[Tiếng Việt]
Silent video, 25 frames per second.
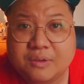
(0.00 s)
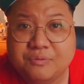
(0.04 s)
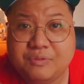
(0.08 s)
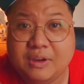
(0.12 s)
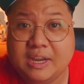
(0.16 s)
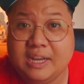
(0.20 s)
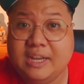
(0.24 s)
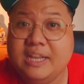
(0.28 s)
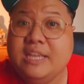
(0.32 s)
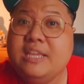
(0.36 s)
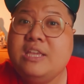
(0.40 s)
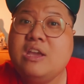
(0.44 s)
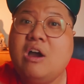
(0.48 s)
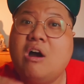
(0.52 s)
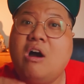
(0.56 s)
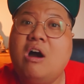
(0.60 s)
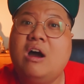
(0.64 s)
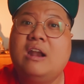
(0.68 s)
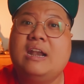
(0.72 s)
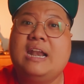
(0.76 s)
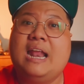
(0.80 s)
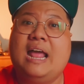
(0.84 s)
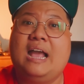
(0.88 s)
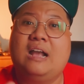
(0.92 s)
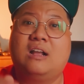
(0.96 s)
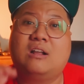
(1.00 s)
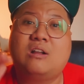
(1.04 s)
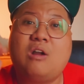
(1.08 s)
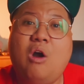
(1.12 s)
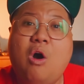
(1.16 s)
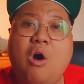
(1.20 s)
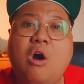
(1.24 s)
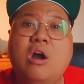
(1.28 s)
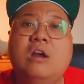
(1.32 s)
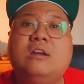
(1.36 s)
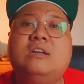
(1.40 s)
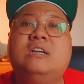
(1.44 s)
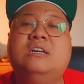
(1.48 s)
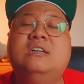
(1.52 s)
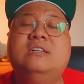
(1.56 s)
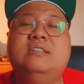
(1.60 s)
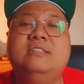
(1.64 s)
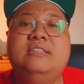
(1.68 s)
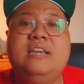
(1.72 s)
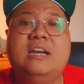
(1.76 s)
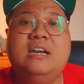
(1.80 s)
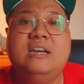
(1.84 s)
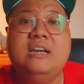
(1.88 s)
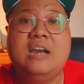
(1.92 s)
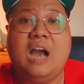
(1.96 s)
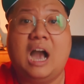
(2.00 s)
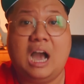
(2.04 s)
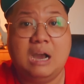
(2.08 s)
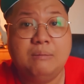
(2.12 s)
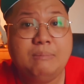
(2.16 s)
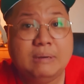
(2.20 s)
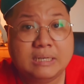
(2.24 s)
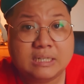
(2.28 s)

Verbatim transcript: vì lý do là có cư dân ở